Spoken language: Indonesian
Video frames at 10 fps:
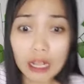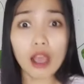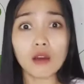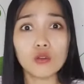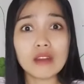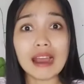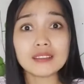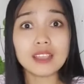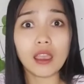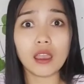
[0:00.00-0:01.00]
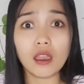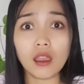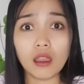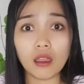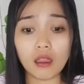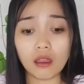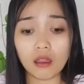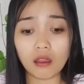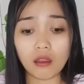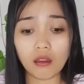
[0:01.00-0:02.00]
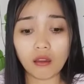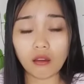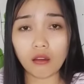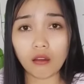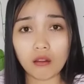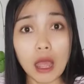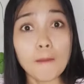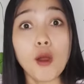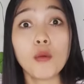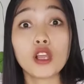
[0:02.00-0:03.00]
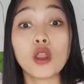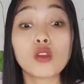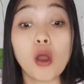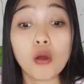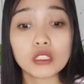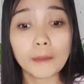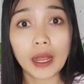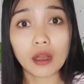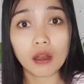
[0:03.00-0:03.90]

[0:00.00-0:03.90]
nggak undangan sih apa melu teko mbak